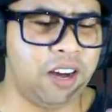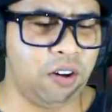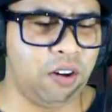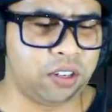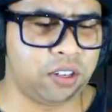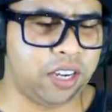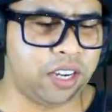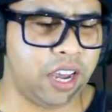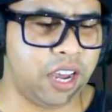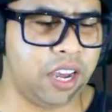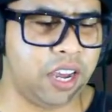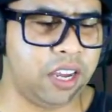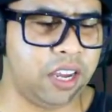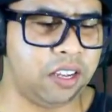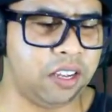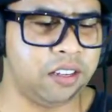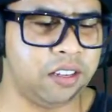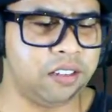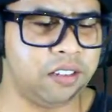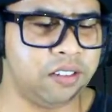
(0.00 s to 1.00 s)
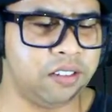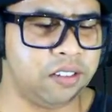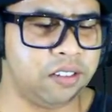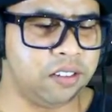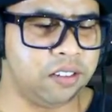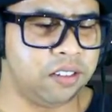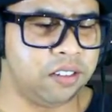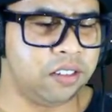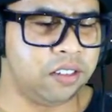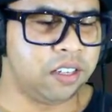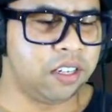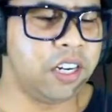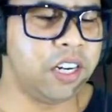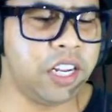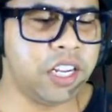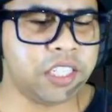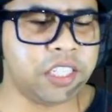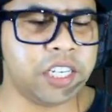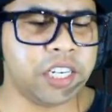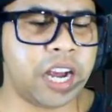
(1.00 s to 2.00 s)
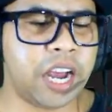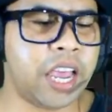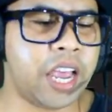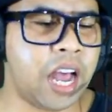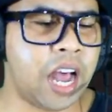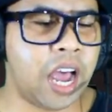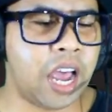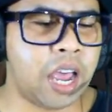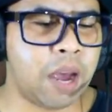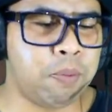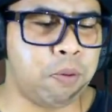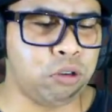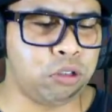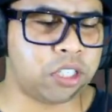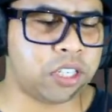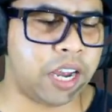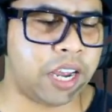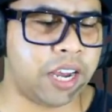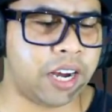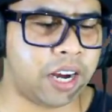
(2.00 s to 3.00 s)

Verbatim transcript: oke. Okay. Ini sih kayak kayak musuh, ya,